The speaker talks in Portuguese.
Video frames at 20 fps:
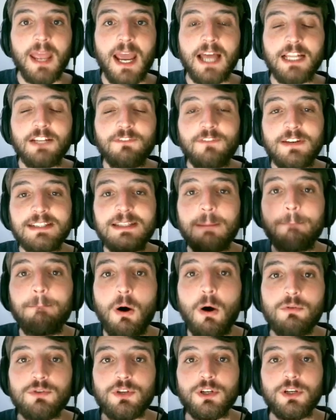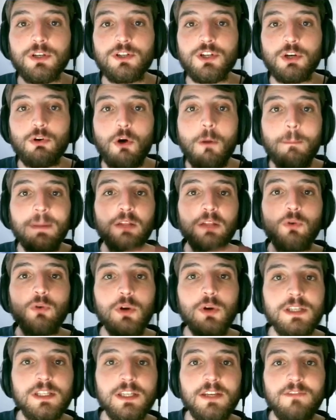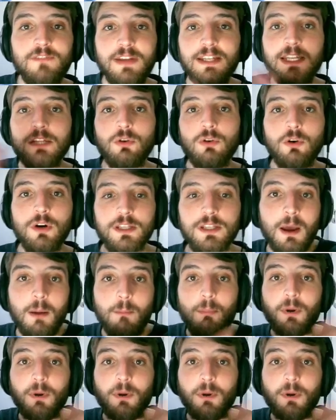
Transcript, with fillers: ela faz a ponte de compradores e vendedores,